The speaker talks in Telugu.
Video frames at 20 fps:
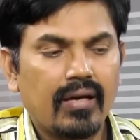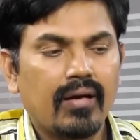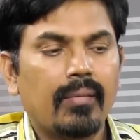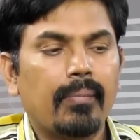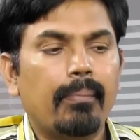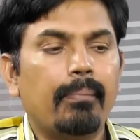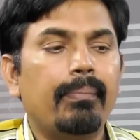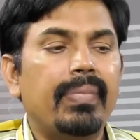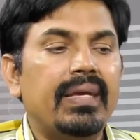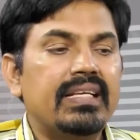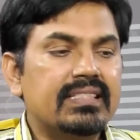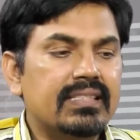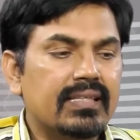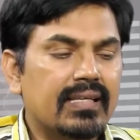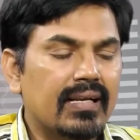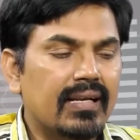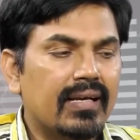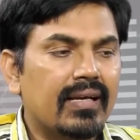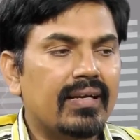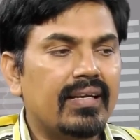యా
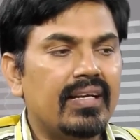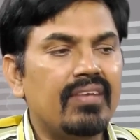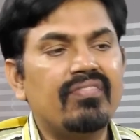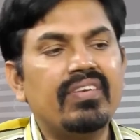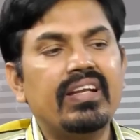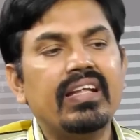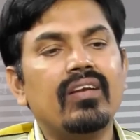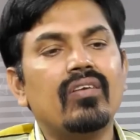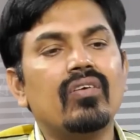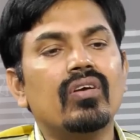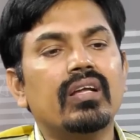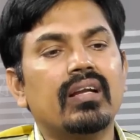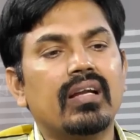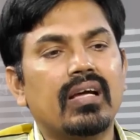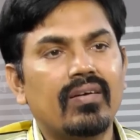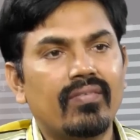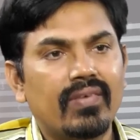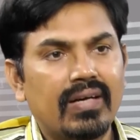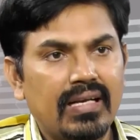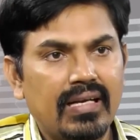బేసికల్గా నిఫ్టీలోకి
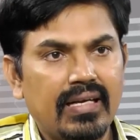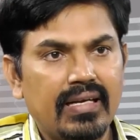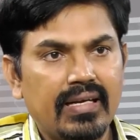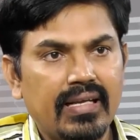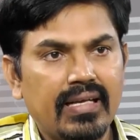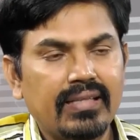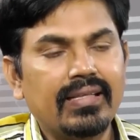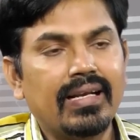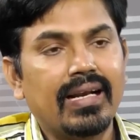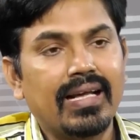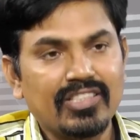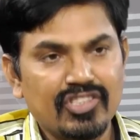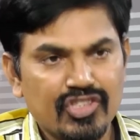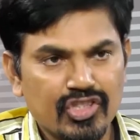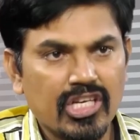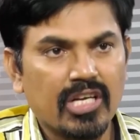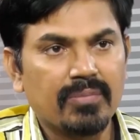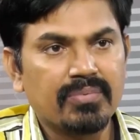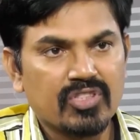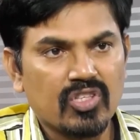రావాలంటే అది లార్జ్
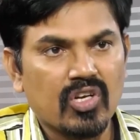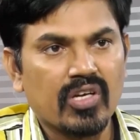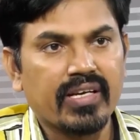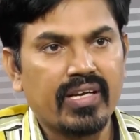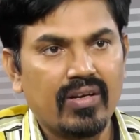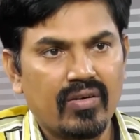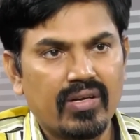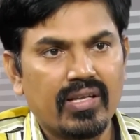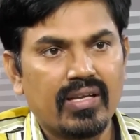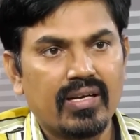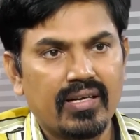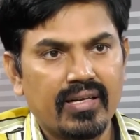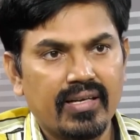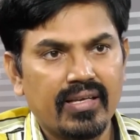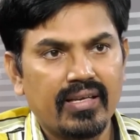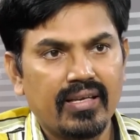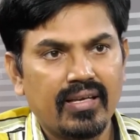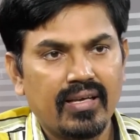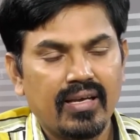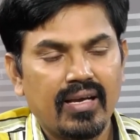క్యాప్ స్టాకే ఉండాలండి
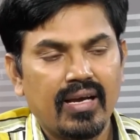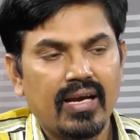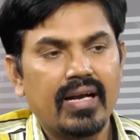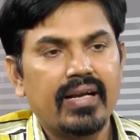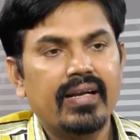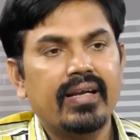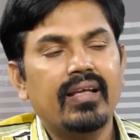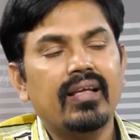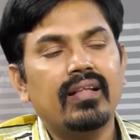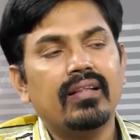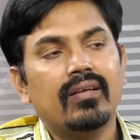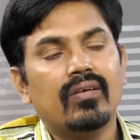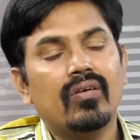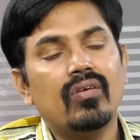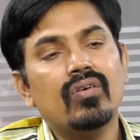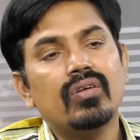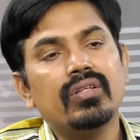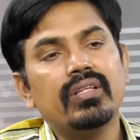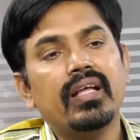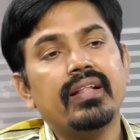hmm. అంటే
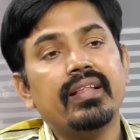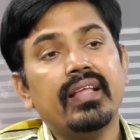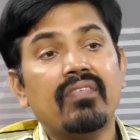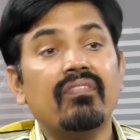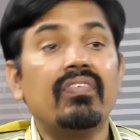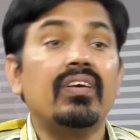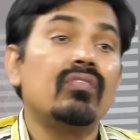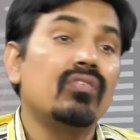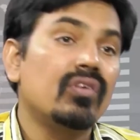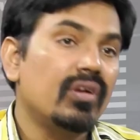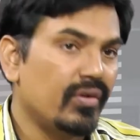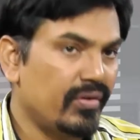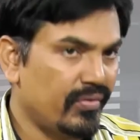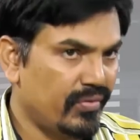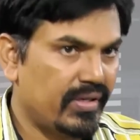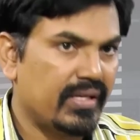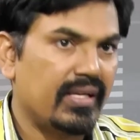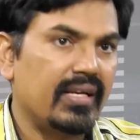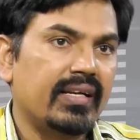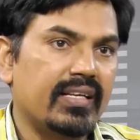రెండోది అది ఎఫ్ అండ్ ఓలో
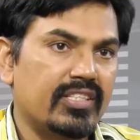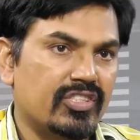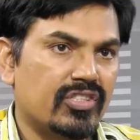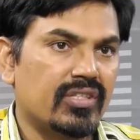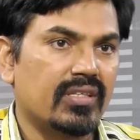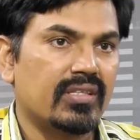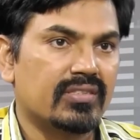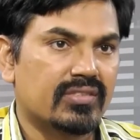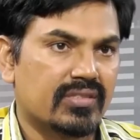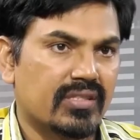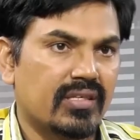ఉండాలి ఖచ్చితంగా